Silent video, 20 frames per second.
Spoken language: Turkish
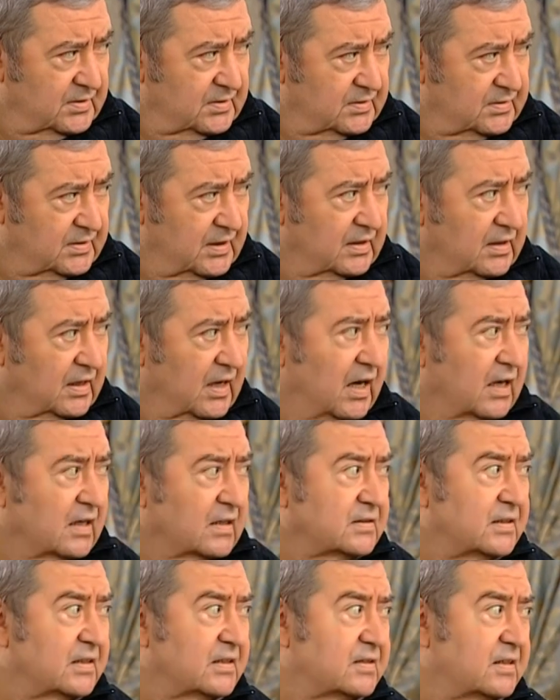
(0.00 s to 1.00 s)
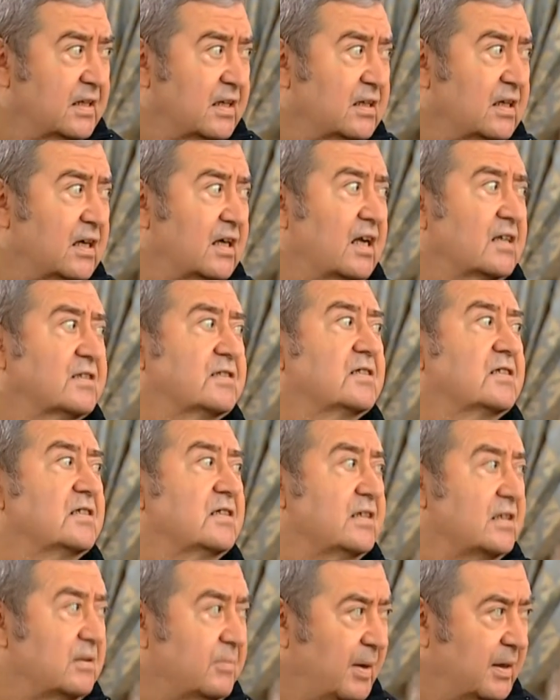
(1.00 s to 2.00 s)
Sen arkadaşların arasını
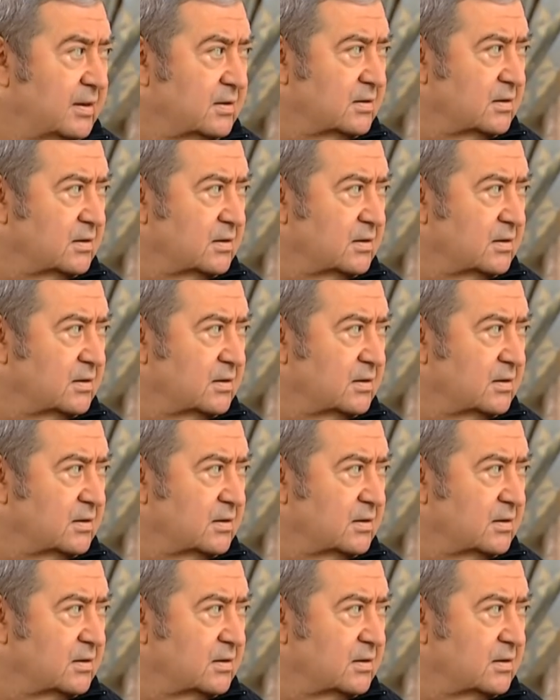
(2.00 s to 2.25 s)
girme.